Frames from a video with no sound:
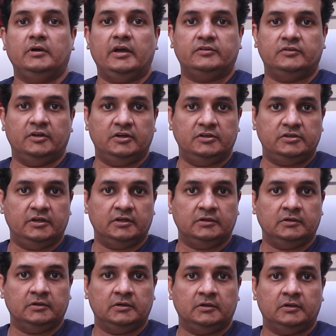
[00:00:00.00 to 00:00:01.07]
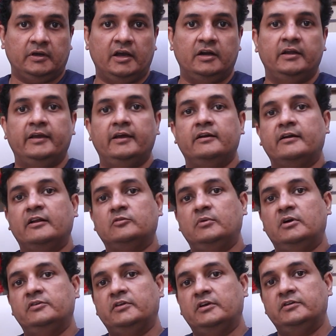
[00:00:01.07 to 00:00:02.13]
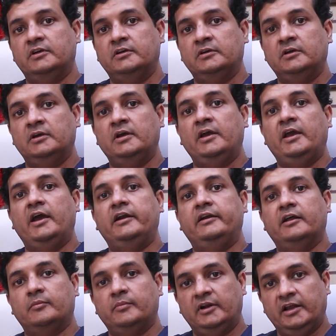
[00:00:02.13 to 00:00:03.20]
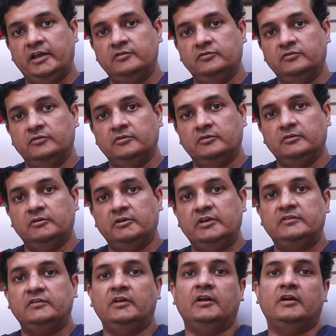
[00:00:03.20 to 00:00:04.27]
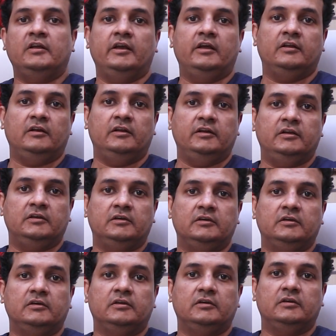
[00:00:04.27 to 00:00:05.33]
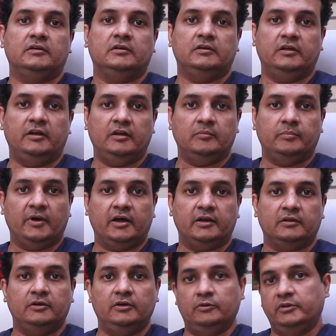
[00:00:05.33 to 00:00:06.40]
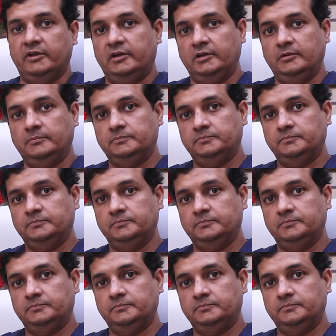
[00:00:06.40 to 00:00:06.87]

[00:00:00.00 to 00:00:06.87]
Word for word: एस्थेटिशियन एंड हेयर ट्रांसप्लांट सर्जन एट डर्मा लाइफ स्किन एंड हेयर क्लिनिक ग्रीन पार्क न्यू दिल्ली